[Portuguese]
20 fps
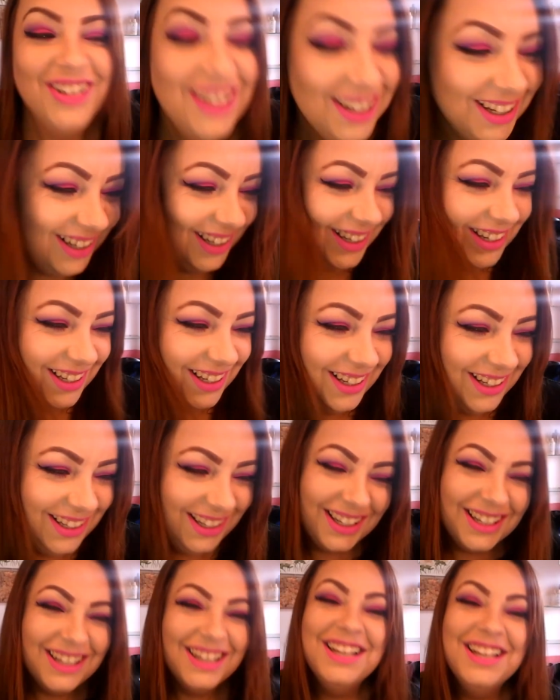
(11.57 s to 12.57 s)

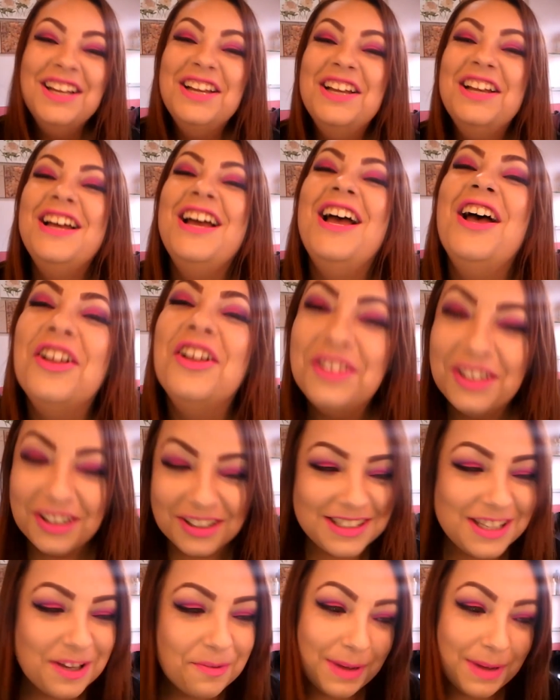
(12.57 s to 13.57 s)
eu
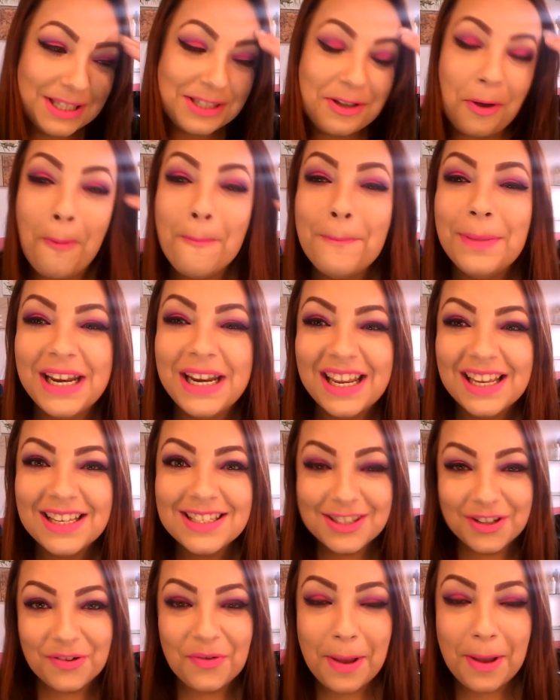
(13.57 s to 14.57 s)
trouxe mais
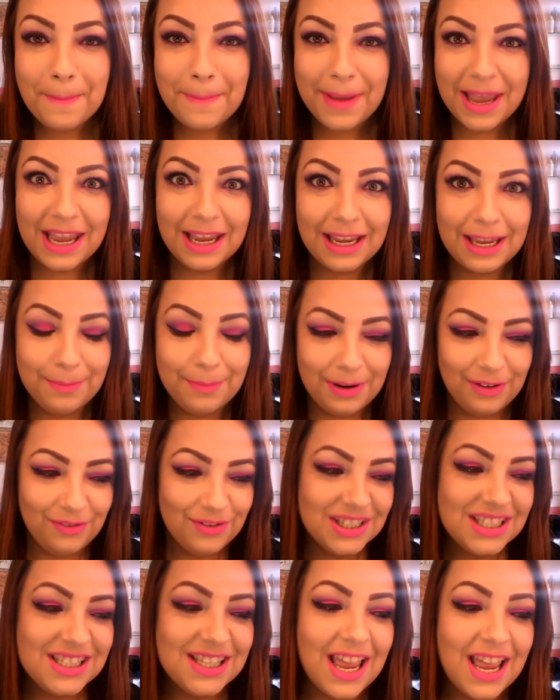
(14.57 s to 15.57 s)
comprinhas do eBay aqui para
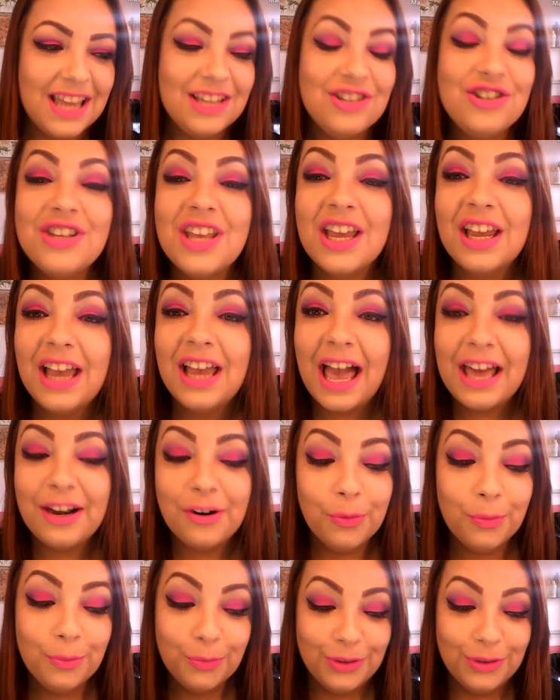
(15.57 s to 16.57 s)
vocês.
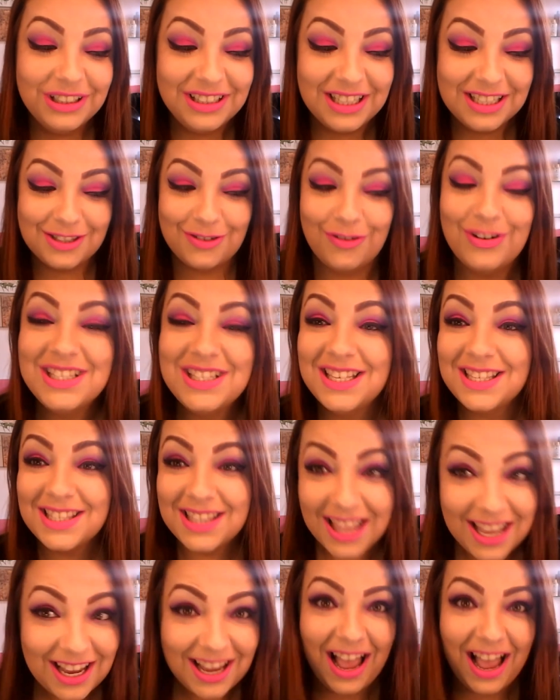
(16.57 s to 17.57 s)
Chegaram muitas coisas
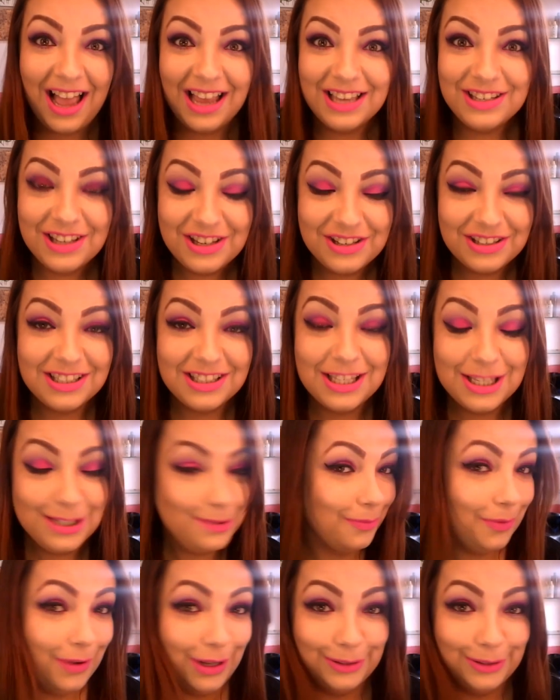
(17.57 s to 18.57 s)
legais, gente, que
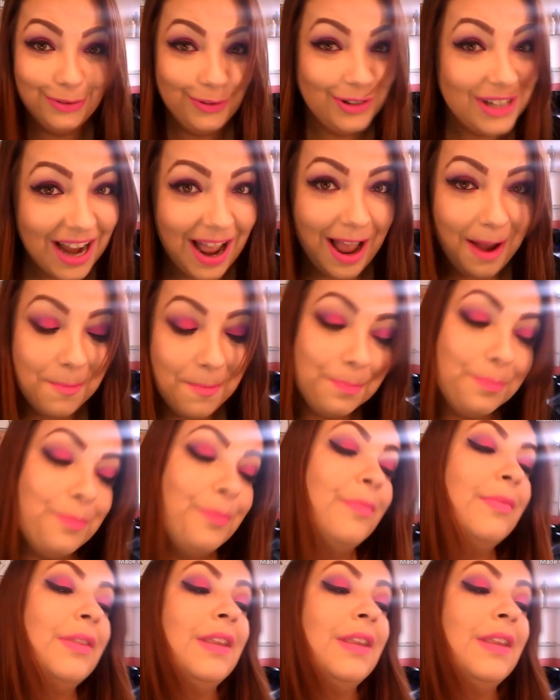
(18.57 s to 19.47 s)
vocês vão adorar.